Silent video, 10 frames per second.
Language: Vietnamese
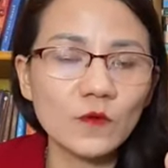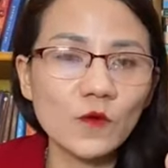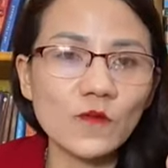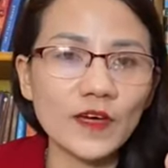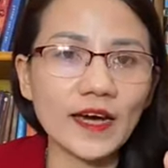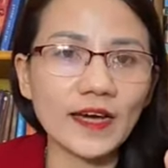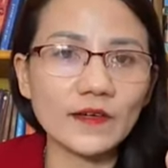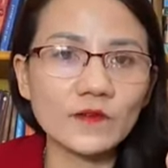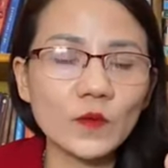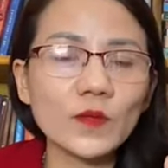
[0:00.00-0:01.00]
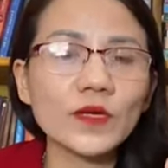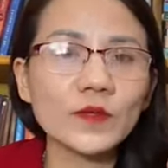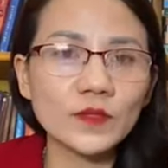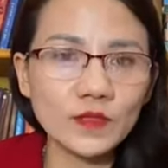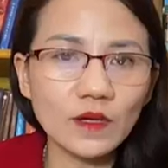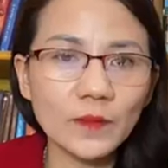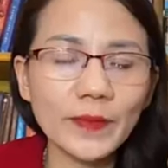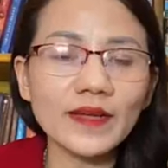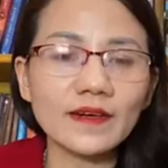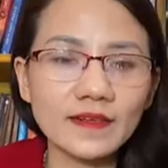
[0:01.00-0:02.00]
vui vẻ hạnh phúc yêu thương
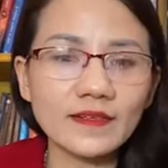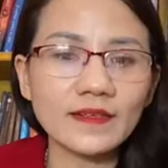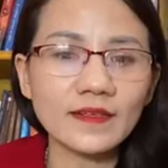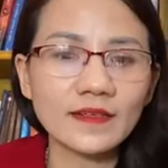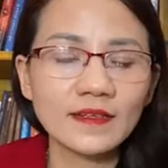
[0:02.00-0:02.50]
biết ơn